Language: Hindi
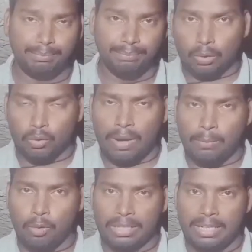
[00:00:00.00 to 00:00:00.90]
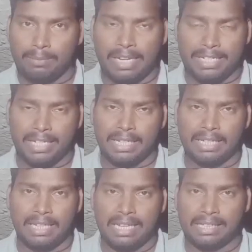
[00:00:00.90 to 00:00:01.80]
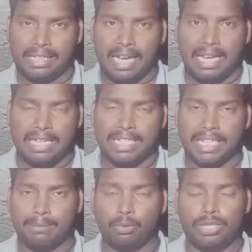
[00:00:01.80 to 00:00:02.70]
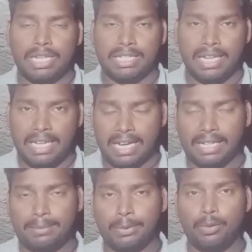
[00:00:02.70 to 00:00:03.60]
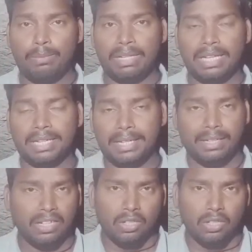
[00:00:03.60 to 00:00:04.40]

तो दोस्तों आपको क्लेम कैसे करना है क्या है इसकी पूरी सच्चाई आगे वीडियो मिलेगी